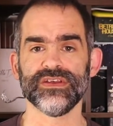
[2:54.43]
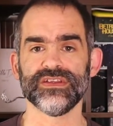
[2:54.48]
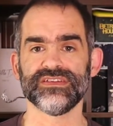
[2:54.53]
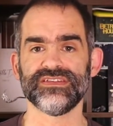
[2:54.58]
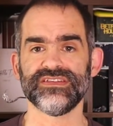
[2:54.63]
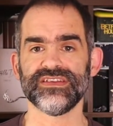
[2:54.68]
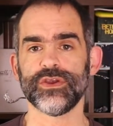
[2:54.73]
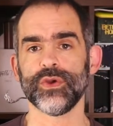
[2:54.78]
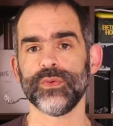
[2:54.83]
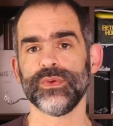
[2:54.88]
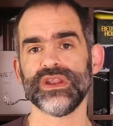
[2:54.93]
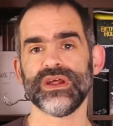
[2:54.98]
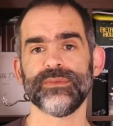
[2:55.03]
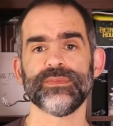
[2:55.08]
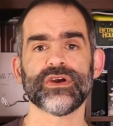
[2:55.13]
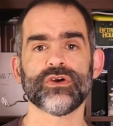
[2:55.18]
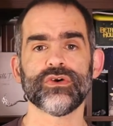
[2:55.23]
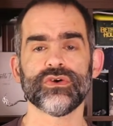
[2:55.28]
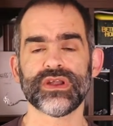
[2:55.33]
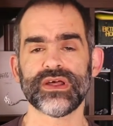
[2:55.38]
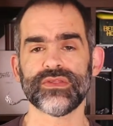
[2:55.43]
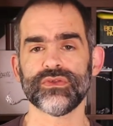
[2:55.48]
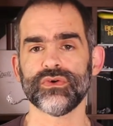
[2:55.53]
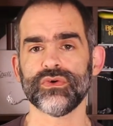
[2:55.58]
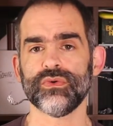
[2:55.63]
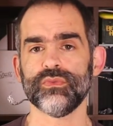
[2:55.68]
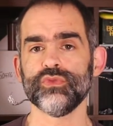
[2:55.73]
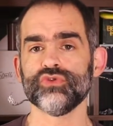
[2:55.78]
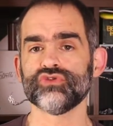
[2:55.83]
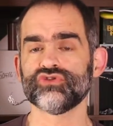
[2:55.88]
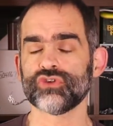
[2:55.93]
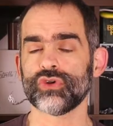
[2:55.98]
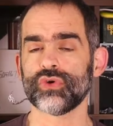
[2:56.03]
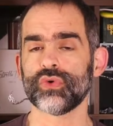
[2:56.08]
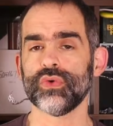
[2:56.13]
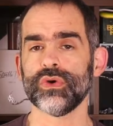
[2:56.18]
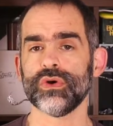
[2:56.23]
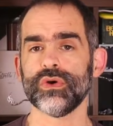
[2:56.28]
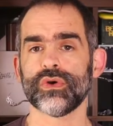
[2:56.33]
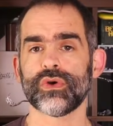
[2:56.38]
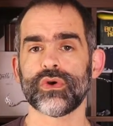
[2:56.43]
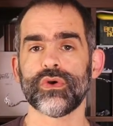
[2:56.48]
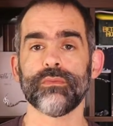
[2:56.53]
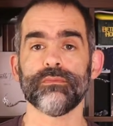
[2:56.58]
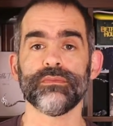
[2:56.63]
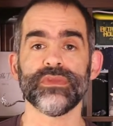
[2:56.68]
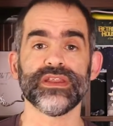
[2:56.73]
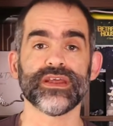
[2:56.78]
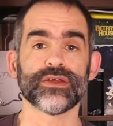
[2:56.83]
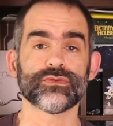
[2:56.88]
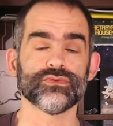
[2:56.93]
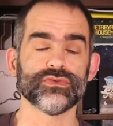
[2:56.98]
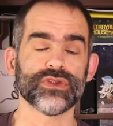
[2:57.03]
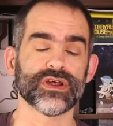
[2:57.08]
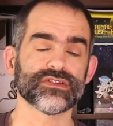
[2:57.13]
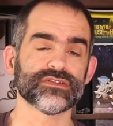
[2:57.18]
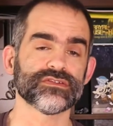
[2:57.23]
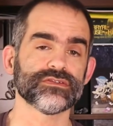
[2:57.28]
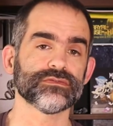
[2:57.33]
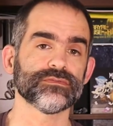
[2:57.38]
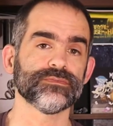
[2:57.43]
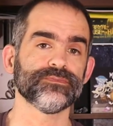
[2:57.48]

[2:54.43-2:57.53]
Sí que hubiera mejorado mucho el juego con miniaturas,